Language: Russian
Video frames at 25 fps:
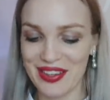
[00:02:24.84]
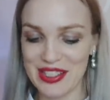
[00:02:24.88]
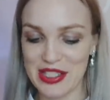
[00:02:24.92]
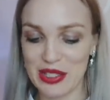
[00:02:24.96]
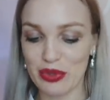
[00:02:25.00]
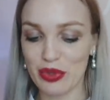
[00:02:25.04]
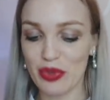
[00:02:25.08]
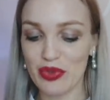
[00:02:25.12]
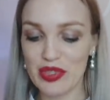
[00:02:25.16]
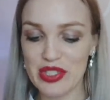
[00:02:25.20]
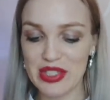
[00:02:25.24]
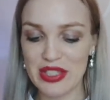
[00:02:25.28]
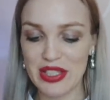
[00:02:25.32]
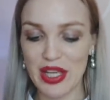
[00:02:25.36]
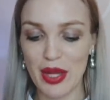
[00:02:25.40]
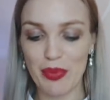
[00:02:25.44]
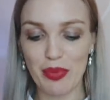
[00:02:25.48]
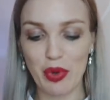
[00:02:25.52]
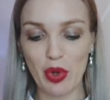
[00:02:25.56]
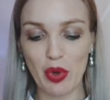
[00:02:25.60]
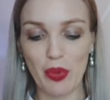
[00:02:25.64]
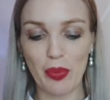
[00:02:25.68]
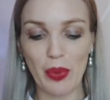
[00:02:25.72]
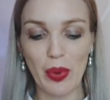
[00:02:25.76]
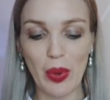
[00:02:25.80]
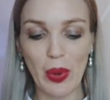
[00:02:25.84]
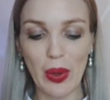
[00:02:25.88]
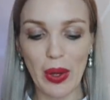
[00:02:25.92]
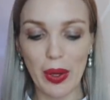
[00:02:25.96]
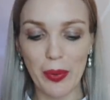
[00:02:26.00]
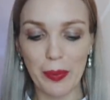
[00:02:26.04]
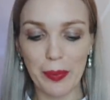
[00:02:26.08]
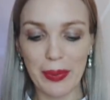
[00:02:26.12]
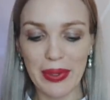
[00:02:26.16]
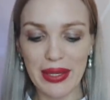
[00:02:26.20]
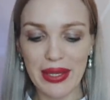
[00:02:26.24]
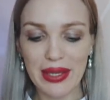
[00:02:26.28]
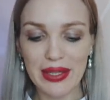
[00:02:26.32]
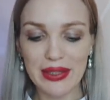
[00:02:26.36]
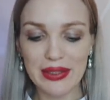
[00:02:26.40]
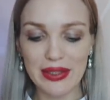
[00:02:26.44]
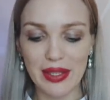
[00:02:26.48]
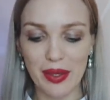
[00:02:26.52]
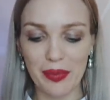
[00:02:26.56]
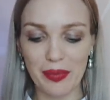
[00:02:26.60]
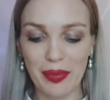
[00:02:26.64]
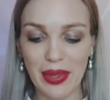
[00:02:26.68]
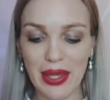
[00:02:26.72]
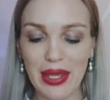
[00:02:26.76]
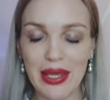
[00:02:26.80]
В основном всегда я покупаю
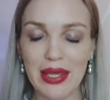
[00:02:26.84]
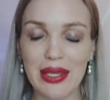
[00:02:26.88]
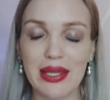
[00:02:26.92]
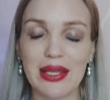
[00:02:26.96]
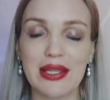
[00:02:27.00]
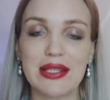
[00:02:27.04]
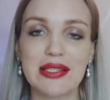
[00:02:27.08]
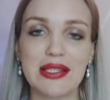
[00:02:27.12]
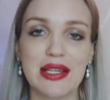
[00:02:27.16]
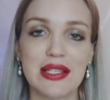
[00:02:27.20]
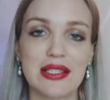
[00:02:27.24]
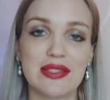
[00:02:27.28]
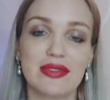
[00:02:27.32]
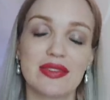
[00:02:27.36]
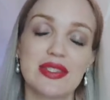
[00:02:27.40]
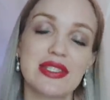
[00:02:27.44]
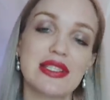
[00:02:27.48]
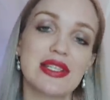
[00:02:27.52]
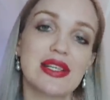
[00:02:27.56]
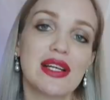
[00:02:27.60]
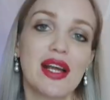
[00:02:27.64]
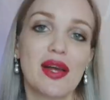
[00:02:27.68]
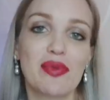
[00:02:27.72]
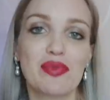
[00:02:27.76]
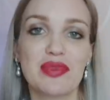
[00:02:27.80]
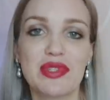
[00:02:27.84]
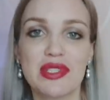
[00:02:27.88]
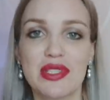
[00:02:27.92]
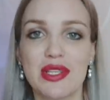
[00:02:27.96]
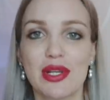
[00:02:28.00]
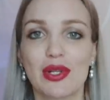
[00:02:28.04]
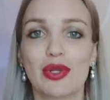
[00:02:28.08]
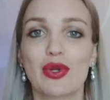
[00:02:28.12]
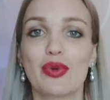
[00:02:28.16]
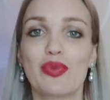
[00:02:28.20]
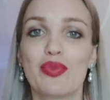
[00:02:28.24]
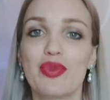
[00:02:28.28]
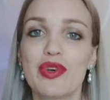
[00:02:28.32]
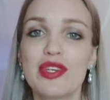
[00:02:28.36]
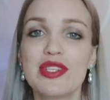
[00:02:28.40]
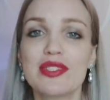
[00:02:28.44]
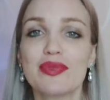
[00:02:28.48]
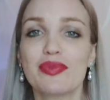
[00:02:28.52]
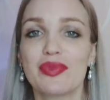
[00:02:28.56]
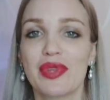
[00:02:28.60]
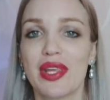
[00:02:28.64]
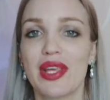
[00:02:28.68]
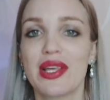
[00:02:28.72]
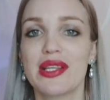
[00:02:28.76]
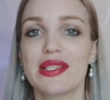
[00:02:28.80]
комплектом. И, кстати, в Инстаграме сделаю
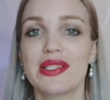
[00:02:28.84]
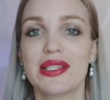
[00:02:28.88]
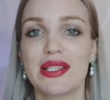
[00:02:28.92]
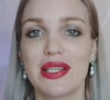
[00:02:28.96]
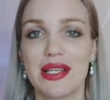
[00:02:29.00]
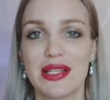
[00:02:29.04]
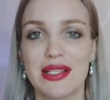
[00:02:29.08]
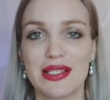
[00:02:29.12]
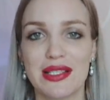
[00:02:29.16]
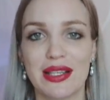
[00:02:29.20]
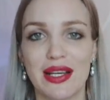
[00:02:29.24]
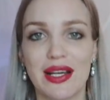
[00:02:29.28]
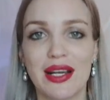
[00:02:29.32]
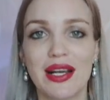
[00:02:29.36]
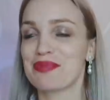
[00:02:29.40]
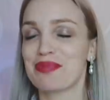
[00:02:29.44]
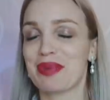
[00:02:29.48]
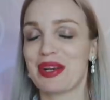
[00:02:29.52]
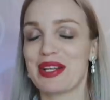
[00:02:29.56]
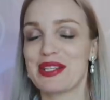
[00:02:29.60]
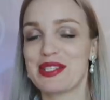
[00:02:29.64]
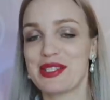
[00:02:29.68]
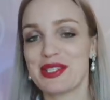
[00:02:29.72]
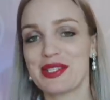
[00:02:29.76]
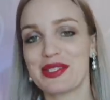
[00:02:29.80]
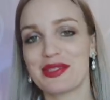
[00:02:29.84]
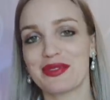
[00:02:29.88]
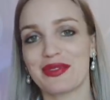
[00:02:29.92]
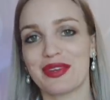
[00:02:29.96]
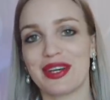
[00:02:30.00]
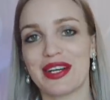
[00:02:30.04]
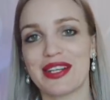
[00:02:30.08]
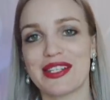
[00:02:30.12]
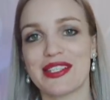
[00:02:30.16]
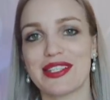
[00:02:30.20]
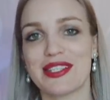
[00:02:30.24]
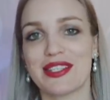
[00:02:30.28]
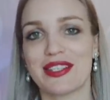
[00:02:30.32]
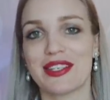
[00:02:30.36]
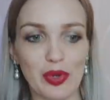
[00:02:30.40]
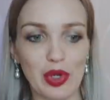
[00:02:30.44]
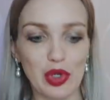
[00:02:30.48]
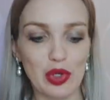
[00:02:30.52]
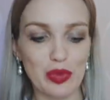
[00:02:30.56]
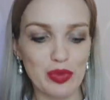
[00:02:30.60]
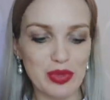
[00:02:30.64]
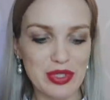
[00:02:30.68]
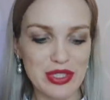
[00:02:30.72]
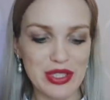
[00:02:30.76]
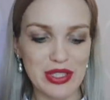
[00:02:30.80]
пост. Мне интересно спросить вас,
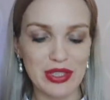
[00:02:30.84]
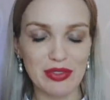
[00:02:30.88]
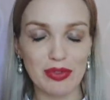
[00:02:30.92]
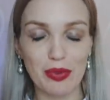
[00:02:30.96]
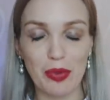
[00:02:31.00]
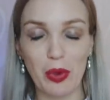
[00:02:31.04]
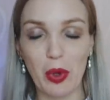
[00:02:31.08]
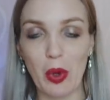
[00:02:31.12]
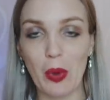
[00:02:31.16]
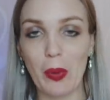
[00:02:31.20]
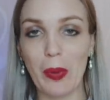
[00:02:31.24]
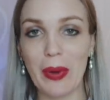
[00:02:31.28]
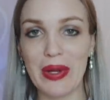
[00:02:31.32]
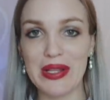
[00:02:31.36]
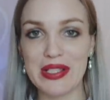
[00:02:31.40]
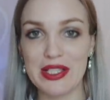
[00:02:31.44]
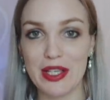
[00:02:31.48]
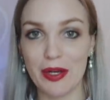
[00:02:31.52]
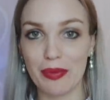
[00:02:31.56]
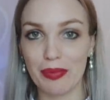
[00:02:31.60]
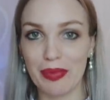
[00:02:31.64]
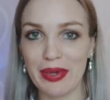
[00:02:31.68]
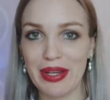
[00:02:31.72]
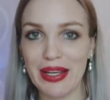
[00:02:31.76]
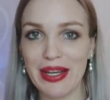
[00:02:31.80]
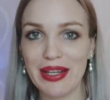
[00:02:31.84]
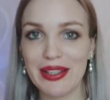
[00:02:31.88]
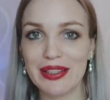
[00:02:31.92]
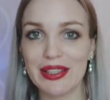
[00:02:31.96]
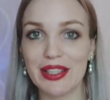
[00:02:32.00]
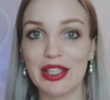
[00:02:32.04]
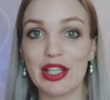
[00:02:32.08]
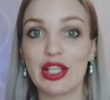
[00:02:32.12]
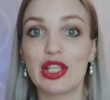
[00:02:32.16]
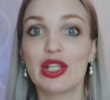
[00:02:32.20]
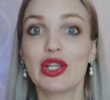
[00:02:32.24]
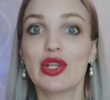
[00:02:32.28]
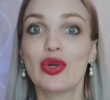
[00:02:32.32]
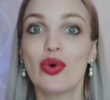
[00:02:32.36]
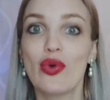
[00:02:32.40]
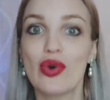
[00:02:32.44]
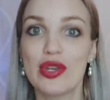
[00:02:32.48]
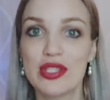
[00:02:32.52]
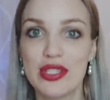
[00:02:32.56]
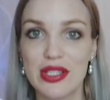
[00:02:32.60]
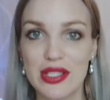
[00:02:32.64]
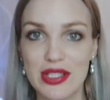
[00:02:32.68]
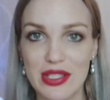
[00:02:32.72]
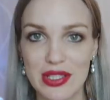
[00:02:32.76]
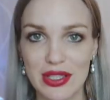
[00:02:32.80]
любите ли вы покупать комплекты и
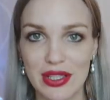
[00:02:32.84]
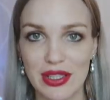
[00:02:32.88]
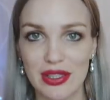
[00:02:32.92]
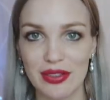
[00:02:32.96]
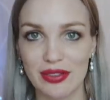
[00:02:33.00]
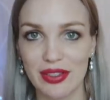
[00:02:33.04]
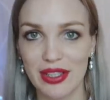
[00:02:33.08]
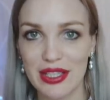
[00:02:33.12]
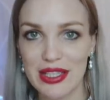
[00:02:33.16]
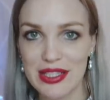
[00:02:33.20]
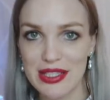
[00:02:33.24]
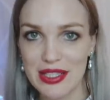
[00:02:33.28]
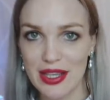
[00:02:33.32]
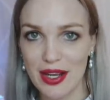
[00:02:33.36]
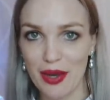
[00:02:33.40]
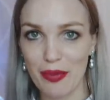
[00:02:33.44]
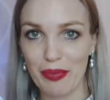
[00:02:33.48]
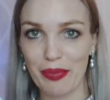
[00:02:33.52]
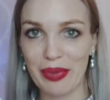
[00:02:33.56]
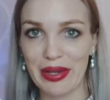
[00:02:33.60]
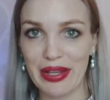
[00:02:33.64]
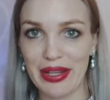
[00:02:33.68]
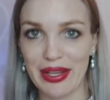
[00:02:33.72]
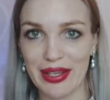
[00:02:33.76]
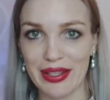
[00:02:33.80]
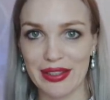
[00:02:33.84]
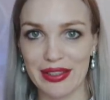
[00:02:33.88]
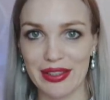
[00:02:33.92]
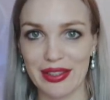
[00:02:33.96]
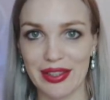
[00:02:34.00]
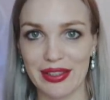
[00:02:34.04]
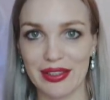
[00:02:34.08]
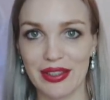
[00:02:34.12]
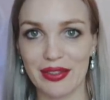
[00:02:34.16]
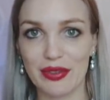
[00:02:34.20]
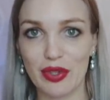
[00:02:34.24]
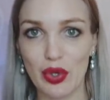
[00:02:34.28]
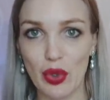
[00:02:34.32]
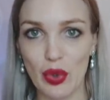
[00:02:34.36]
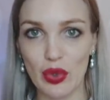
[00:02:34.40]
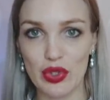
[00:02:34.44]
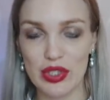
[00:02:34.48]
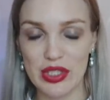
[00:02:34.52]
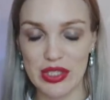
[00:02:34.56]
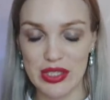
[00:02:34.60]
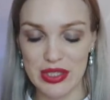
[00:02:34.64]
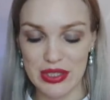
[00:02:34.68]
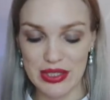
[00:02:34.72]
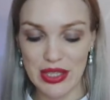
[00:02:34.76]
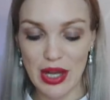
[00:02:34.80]
носите ли вы эти комплекты, когда вы
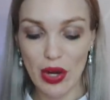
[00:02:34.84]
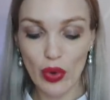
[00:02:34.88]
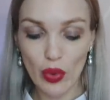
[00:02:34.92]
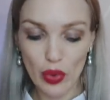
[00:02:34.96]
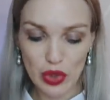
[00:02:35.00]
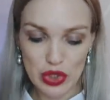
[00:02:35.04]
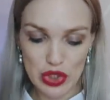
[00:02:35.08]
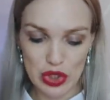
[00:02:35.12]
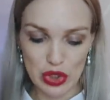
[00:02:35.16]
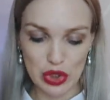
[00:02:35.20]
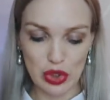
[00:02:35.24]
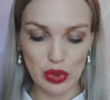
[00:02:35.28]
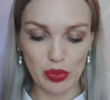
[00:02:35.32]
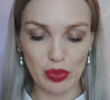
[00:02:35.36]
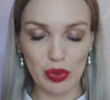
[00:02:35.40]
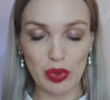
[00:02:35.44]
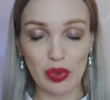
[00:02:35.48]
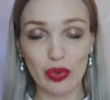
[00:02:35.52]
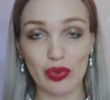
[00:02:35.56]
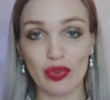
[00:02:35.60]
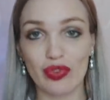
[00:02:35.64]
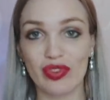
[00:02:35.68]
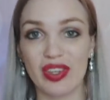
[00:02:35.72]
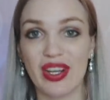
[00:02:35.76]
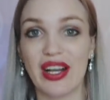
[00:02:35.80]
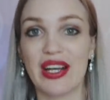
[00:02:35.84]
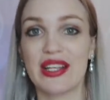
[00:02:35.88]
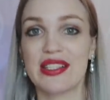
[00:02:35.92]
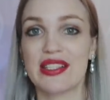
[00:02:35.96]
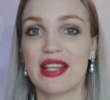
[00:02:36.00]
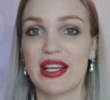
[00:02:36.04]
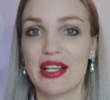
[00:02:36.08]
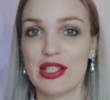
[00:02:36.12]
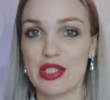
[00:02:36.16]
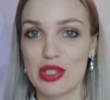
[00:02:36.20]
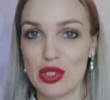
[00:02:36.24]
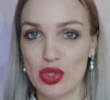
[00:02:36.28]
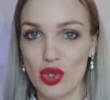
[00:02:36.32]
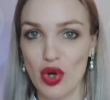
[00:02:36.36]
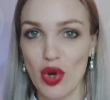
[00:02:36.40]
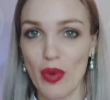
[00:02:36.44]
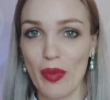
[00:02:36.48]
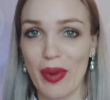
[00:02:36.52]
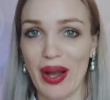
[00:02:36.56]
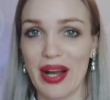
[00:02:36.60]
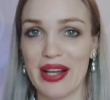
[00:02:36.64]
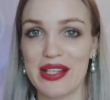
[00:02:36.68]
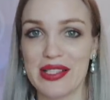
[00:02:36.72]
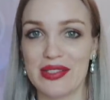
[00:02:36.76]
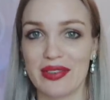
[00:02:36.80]
ходите. Я очень люблю, выходя из
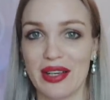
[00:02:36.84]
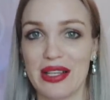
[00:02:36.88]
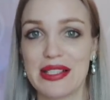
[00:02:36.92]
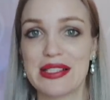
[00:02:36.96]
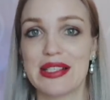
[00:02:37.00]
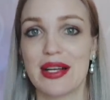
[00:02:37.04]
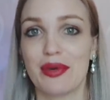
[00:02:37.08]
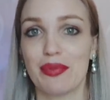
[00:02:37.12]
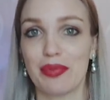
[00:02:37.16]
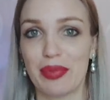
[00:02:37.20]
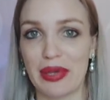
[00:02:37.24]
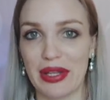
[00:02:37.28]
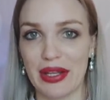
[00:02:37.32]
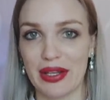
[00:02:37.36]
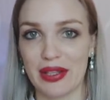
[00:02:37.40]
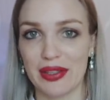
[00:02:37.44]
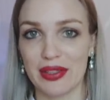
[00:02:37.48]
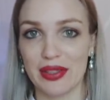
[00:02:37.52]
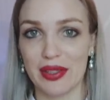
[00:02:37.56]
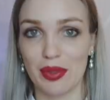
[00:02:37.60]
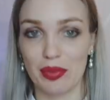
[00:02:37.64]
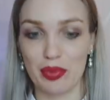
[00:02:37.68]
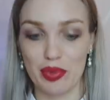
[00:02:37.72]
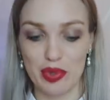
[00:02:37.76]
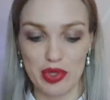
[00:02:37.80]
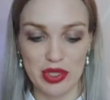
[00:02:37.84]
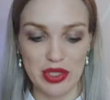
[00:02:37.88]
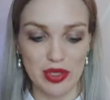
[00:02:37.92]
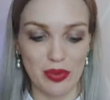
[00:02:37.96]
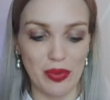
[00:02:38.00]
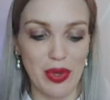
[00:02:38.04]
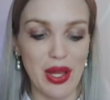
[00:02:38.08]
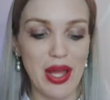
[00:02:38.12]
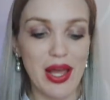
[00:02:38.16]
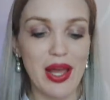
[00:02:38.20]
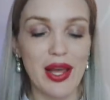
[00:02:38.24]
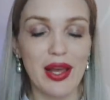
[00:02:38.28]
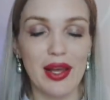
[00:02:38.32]
дома, одевать комплект. Допустим,